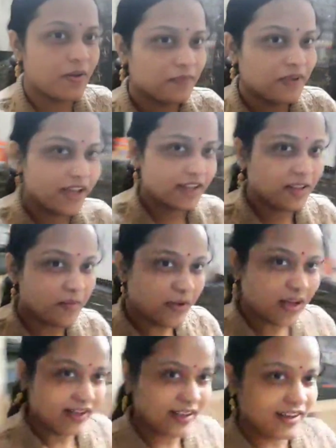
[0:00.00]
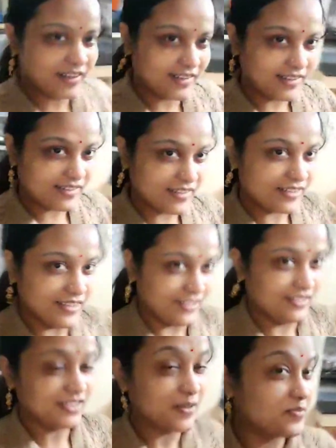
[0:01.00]
हम गए थे
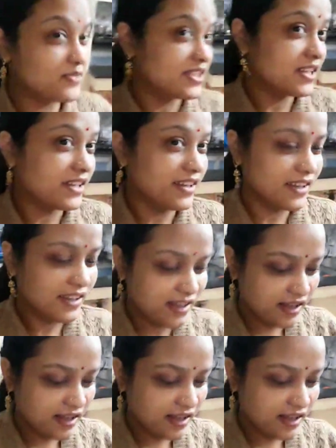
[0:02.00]
मार्केट सब्जी लेने